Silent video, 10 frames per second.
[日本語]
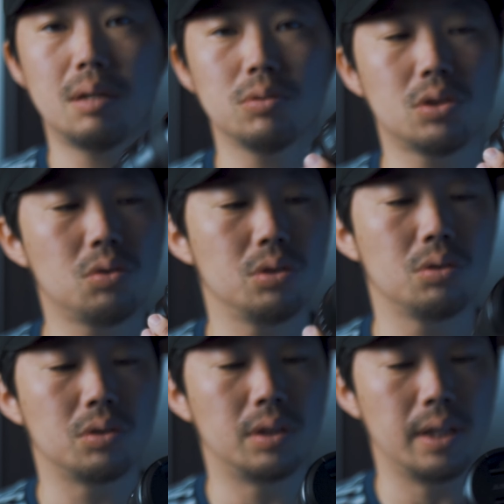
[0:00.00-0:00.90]
感もすごい
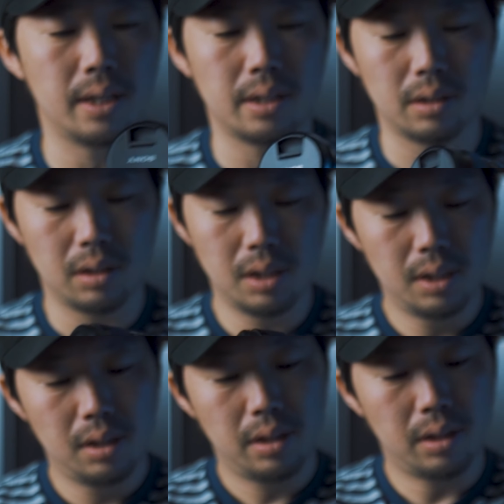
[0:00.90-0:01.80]
良くて、
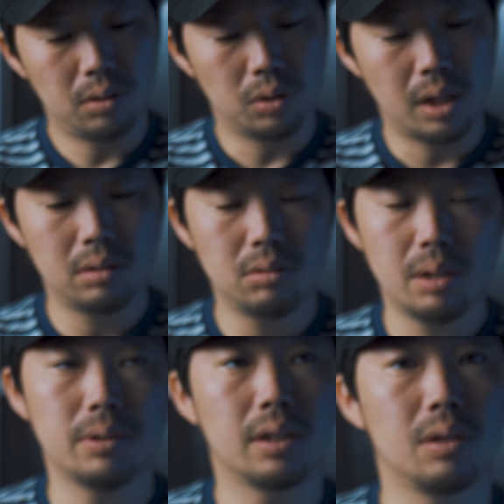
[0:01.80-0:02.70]
えー、と何 g
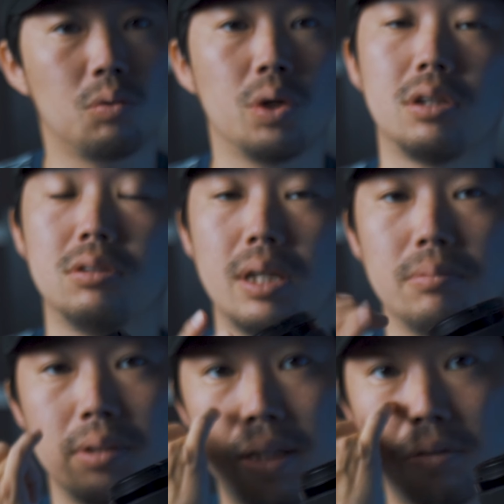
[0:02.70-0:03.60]
だっけな
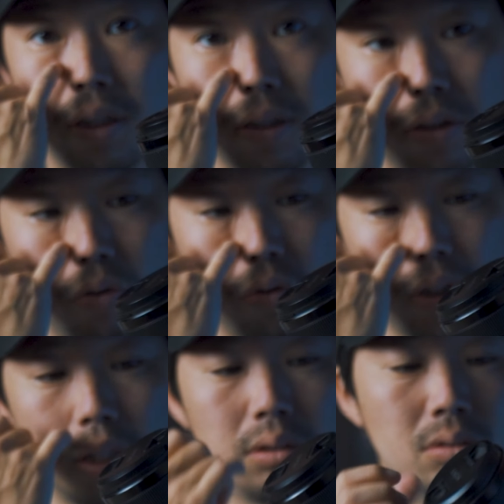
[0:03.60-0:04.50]
500g ないぐらいです
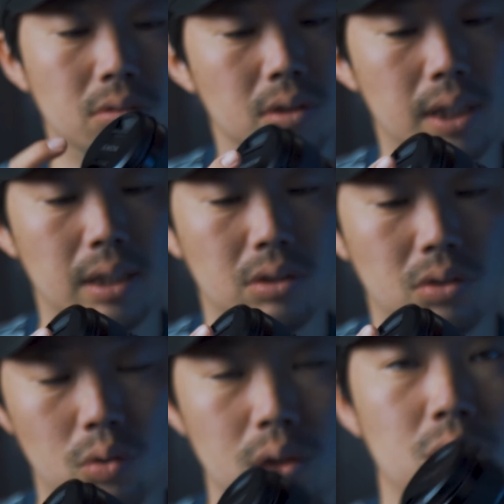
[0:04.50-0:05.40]

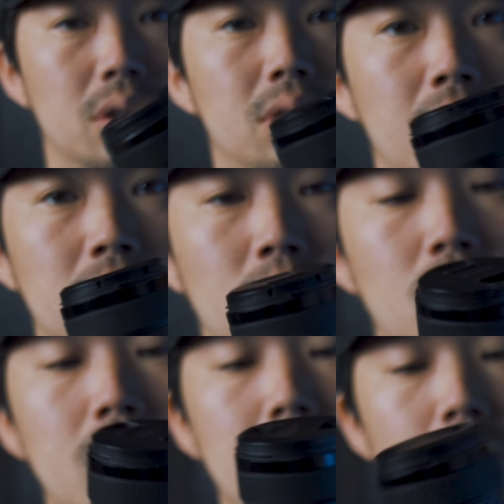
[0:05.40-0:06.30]
430とかそれぐらい
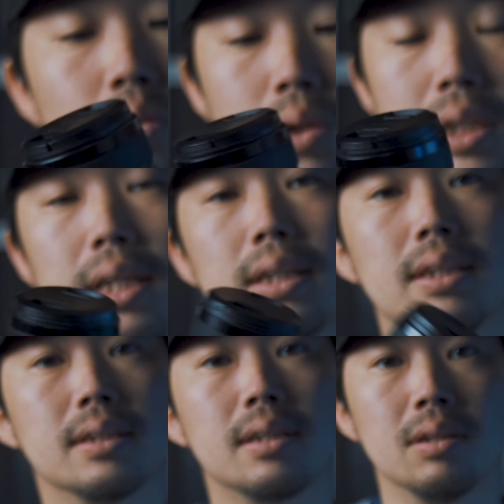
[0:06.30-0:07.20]
の大きさな
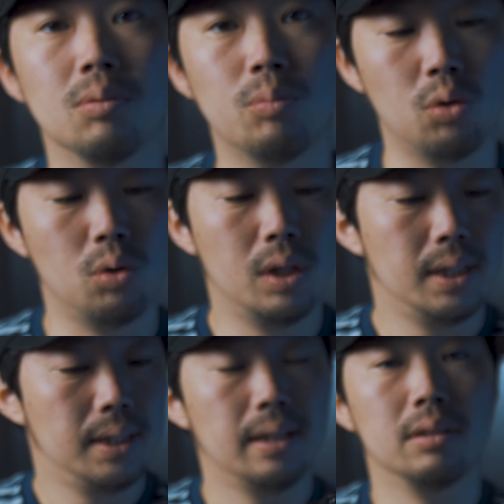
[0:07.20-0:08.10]
んですけれども、
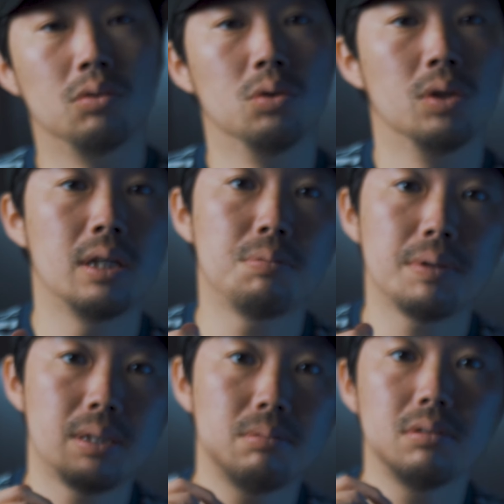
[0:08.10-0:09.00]
えっ、ー、と、
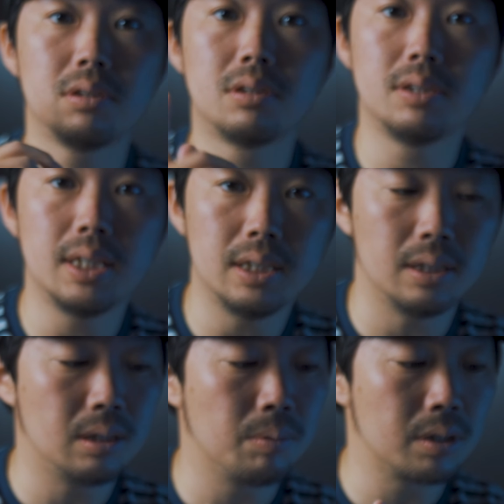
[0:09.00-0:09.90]
α7-3
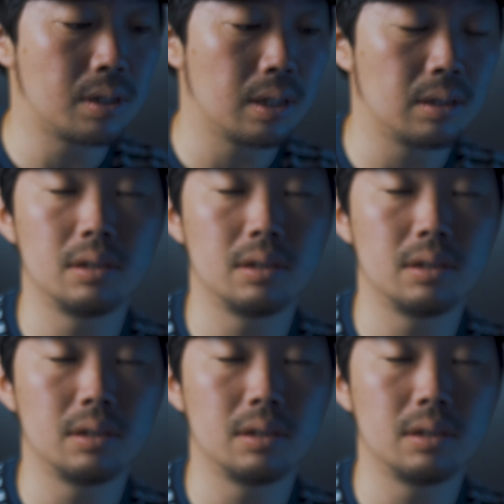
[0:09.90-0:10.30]
に、まあ、使っ、